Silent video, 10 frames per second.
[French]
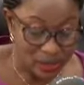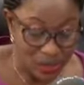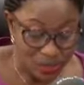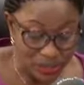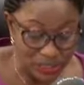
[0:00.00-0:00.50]
On
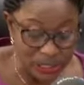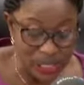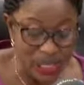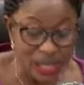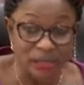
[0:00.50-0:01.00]
peut
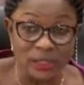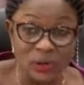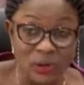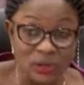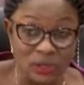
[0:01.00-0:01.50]
citer, entre
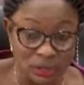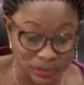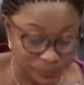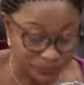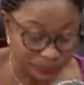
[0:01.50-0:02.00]
autres,
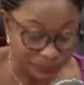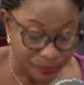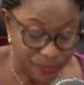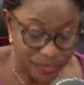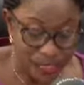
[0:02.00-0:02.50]

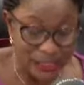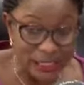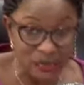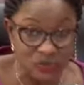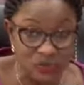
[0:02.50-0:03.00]
la
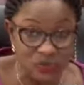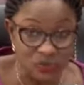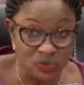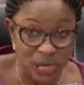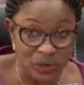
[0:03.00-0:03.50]
traduction
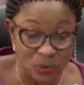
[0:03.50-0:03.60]
de la